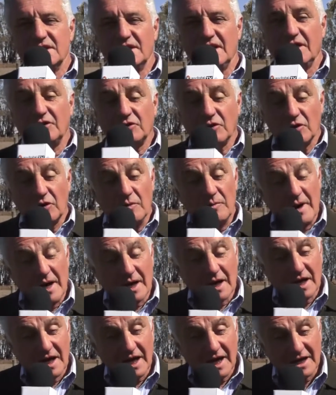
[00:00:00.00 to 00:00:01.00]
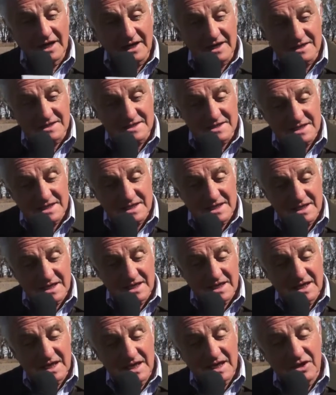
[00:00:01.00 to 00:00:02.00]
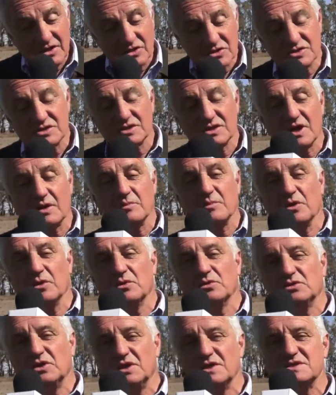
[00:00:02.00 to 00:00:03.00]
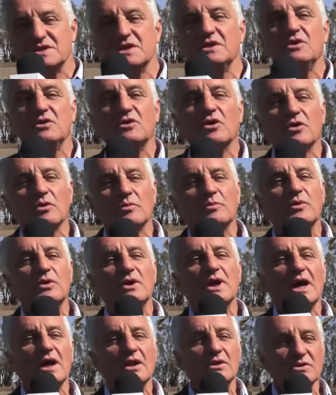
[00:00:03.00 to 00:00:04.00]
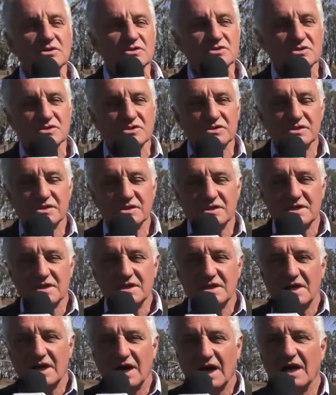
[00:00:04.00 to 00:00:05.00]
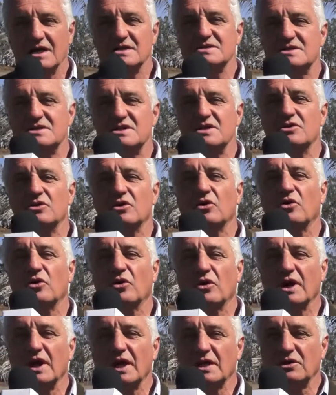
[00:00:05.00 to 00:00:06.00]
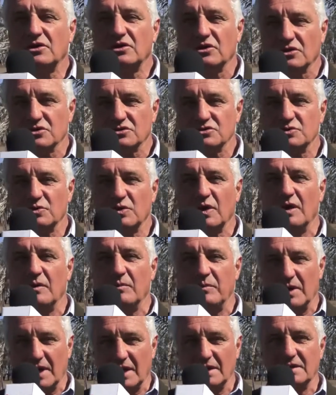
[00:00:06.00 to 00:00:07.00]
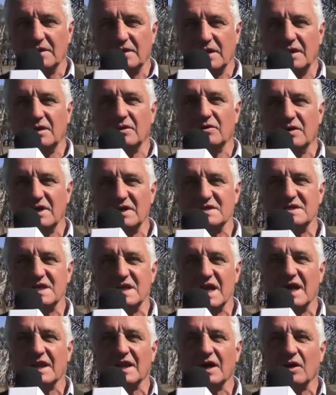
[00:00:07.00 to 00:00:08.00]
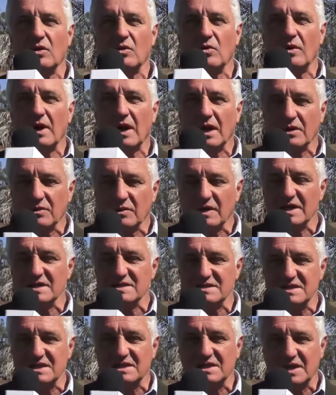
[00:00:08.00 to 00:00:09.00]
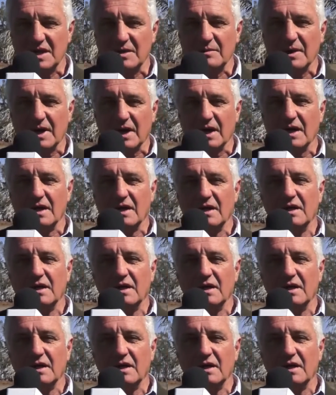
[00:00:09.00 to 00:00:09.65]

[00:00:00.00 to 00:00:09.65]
Esto nos marca que si los reproductores incorporados han sido correctos o el planteo es el adecuado al sistema,